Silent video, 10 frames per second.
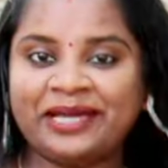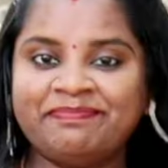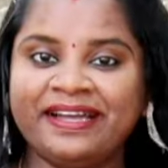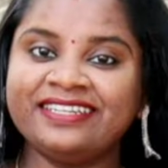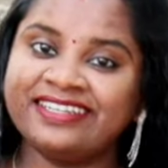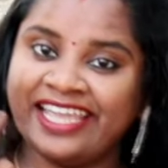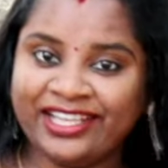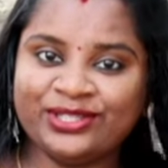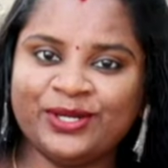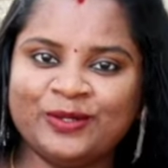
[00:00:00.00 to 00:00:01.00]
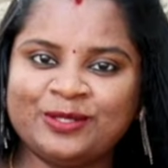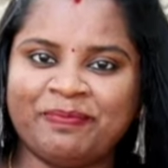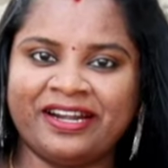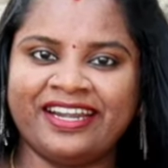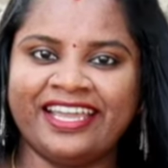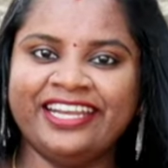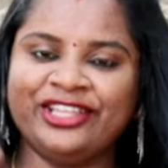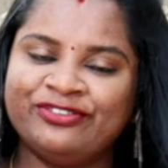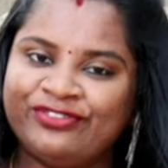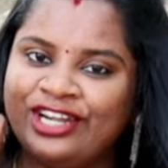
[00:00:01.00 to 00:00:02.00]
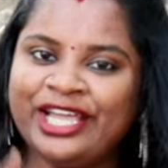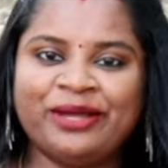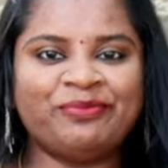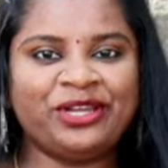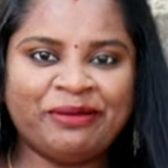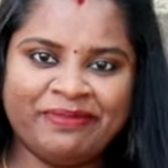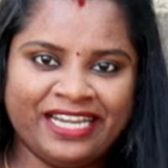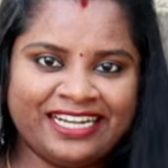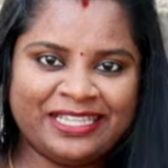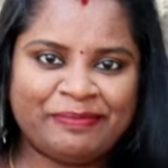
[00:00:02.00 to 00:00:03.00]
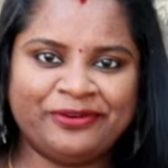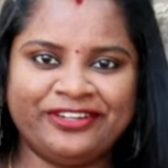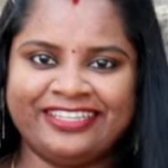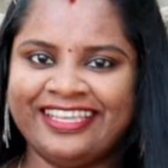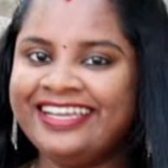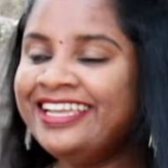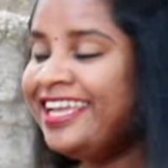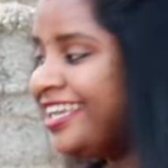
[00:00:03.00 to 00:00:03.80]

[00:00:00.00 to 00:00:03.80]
ஹேர் பேக் நேற்று யூஸ் பண்ணேன் நேற்று ஃபுல்லாக என் முடிய பின்னல் தான் போட்டிருந்தேன்